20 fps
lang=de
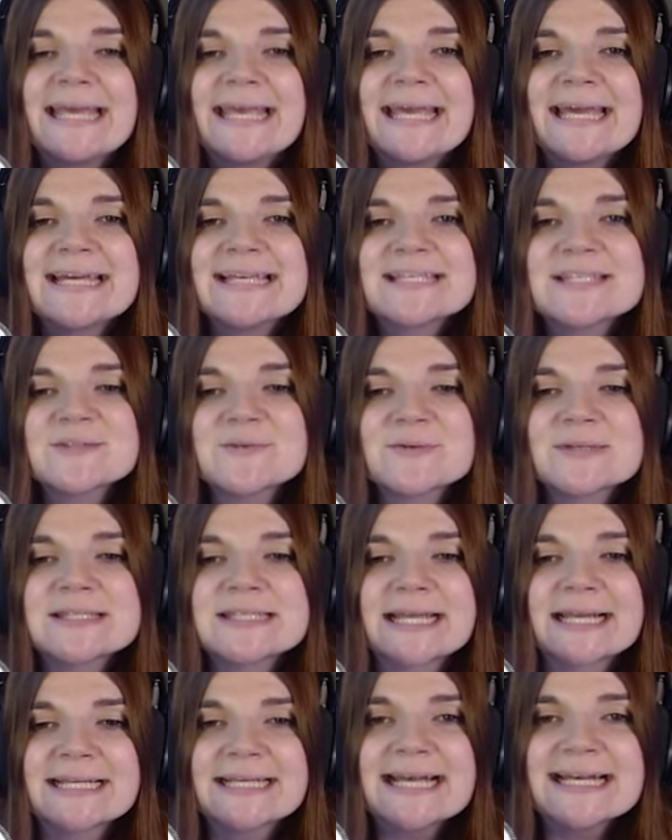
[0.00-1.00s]
Er ist
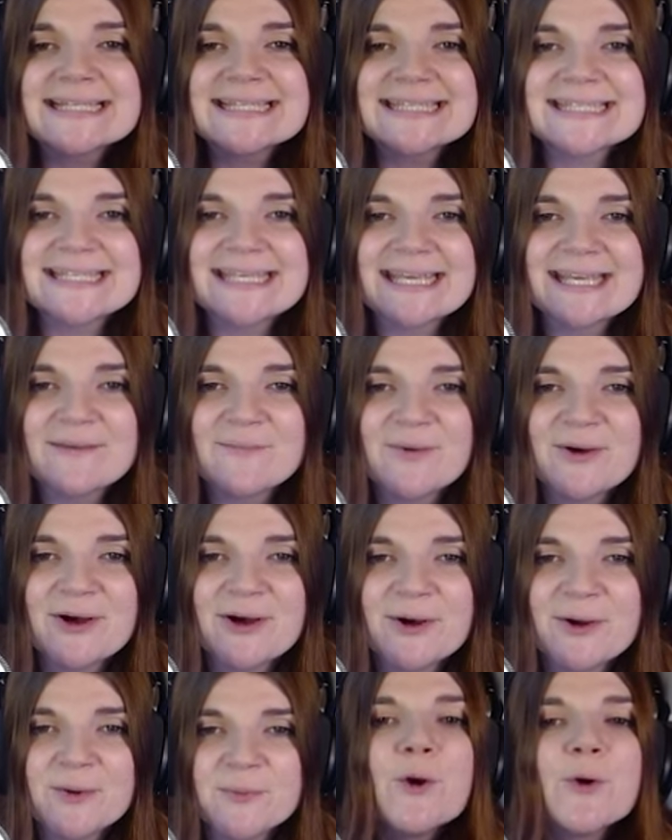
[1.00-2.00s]
unser
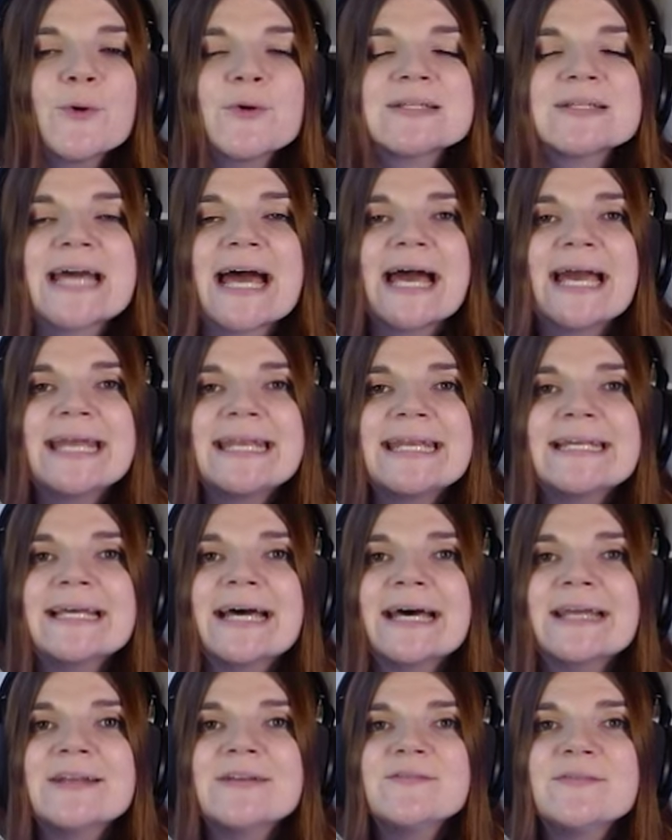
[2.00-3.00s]
Gastgeber und
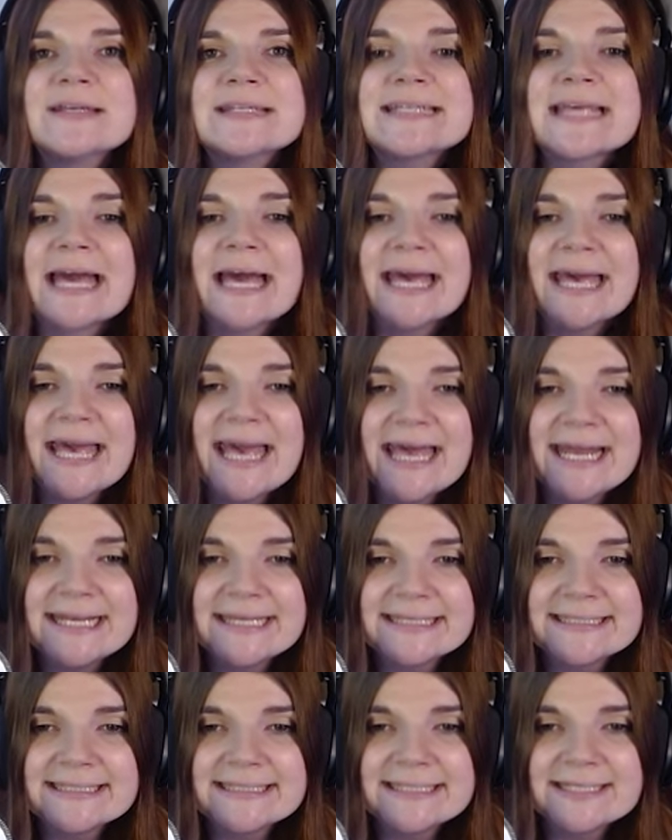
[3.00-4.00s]
einladen wird er
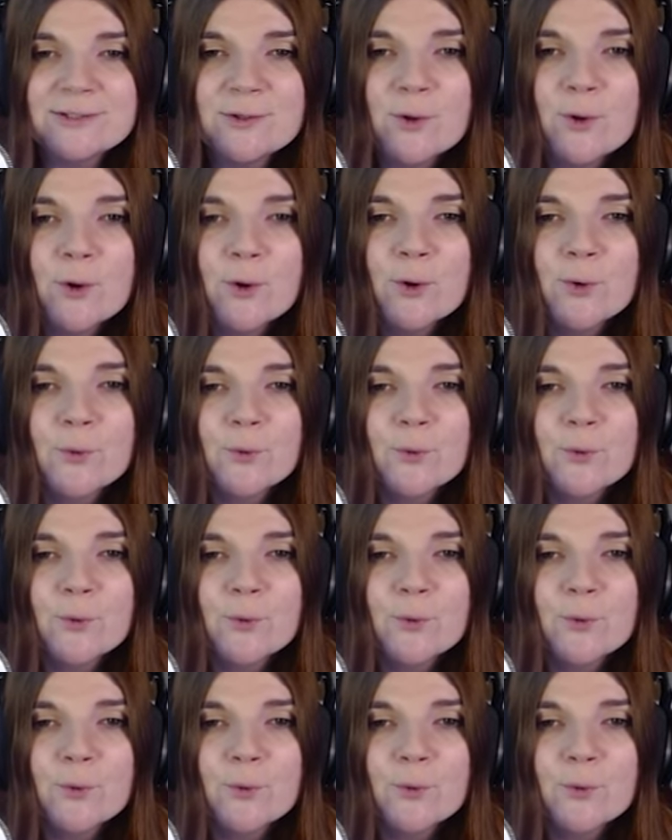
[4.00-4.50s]
Anakin